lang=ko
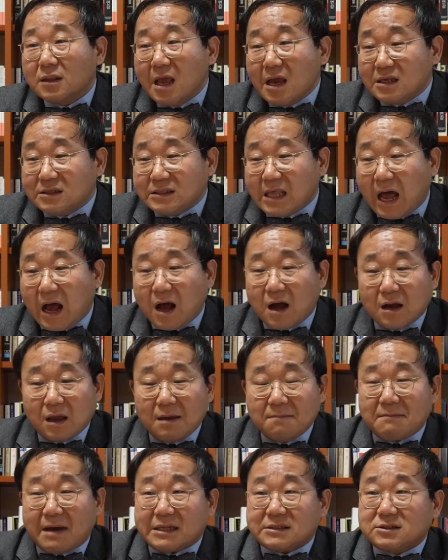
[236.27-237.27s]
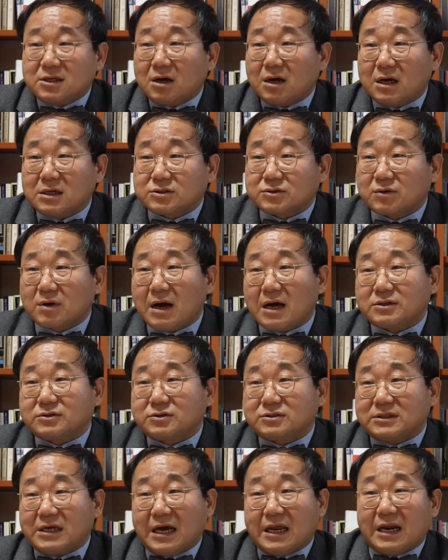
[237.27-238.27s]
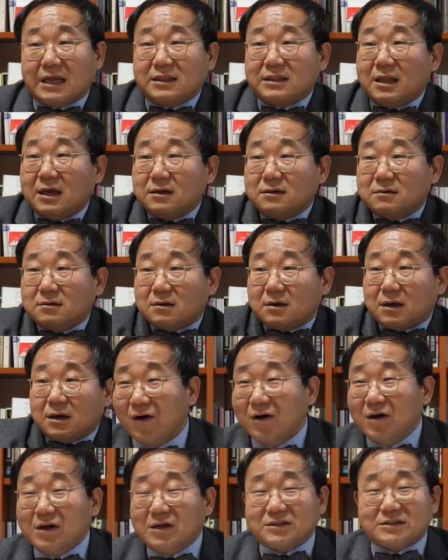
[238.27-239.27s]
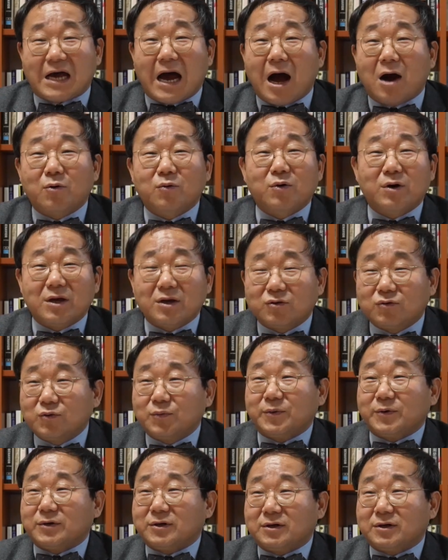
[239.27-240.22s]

상황에 맞춰가지고 아주 잘한다는 거예요. 좌우의 구분은